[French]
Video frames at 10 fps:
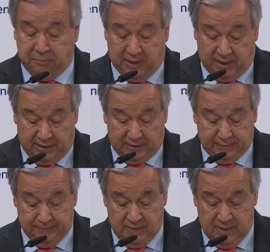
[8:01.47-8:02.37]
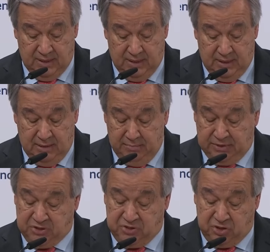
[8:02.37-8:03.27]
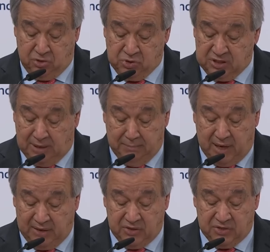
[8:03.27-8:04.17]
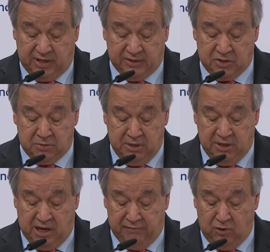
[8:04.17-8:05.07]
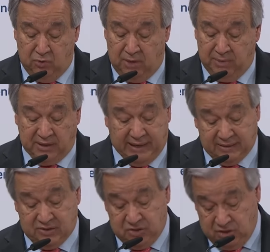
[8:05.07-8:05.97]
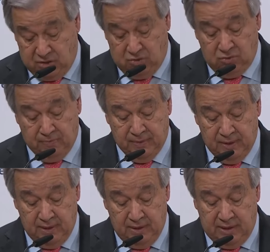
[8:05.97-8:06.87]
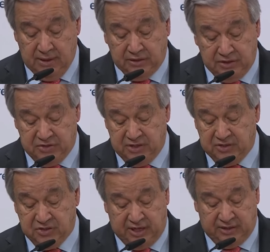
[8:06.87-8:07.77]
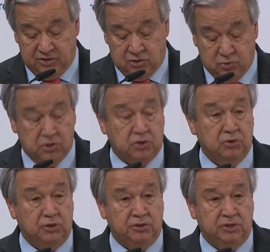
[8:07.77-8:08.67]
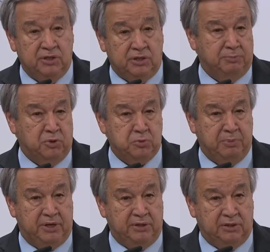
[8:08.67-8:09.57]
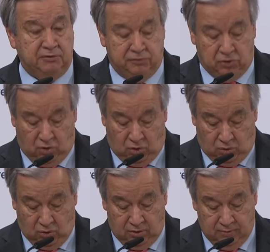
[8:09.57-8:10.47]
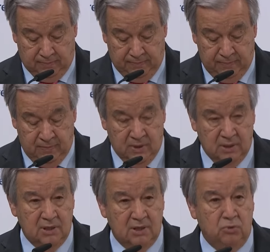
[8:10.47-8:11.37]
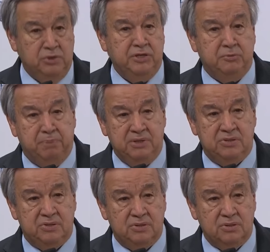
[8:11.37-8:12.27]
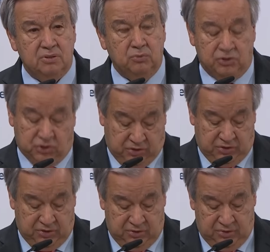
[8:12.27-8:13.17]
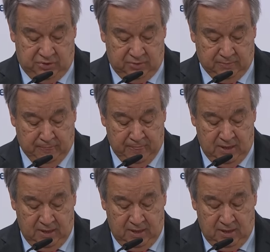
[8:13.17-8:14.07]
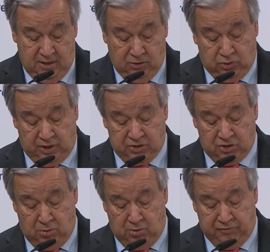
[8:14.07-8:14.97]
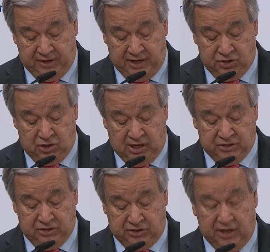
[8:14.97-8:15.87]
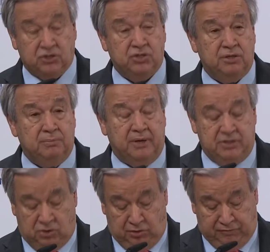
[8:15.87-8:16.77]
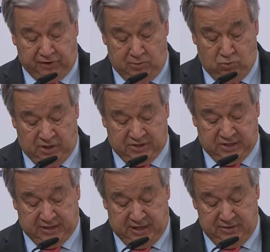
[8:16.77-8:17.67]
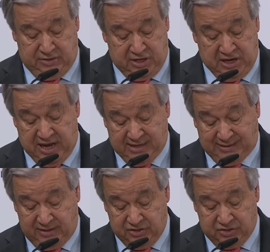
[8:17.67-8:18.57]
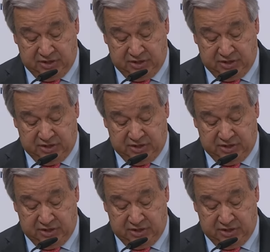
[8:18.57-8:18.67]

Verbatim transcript: augmentant les menaces pour la sécurité et la prospérité de tous. Nous avons besoin de paix avec justice. L'architecture financière mondiale actuelle, basée sur des cadres convenus il y a près de 80 ans, est obsolète, dysfonctionnelle et injuste.